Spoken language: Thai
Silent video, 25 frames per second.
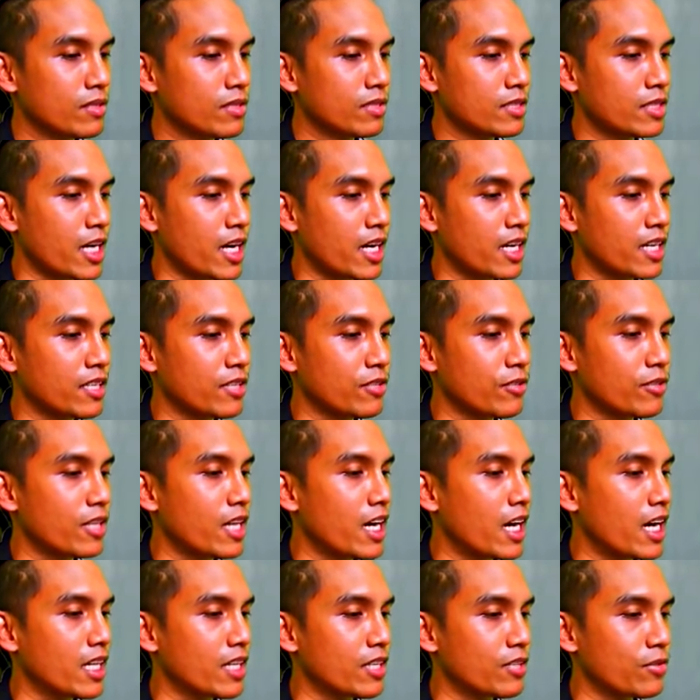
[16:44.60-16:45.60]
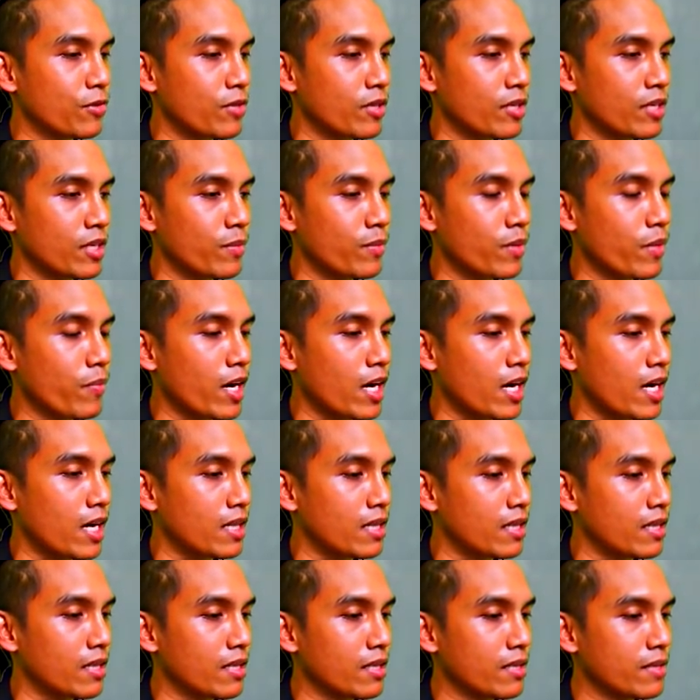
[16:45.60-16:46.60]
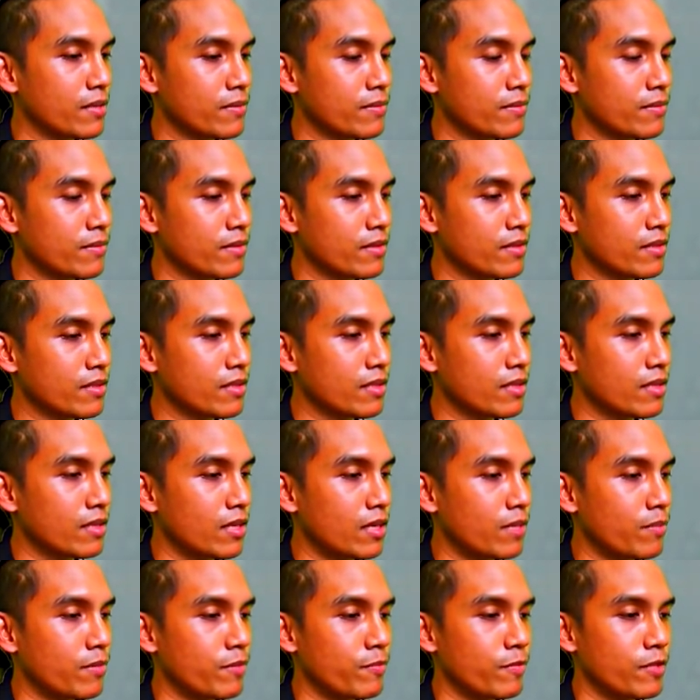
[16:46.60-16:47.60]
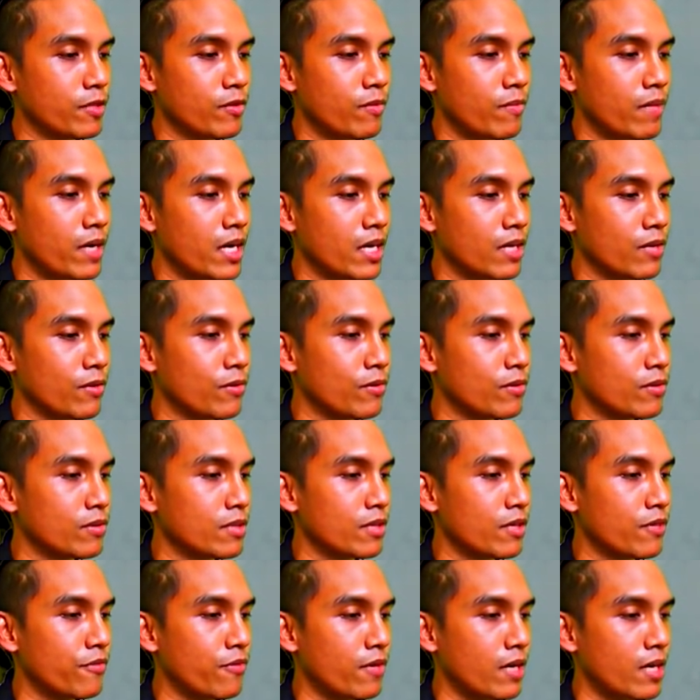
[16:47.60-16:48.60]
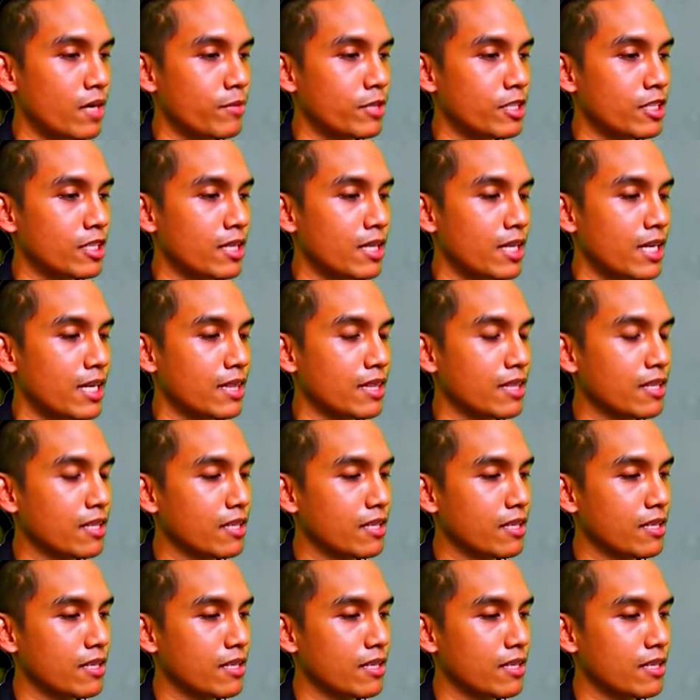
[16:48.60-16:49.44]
สระอโนดาตสวนหิมพาน รอบพระเมรุมาตรองค์เจ้าฟ้าเพชรรัตน์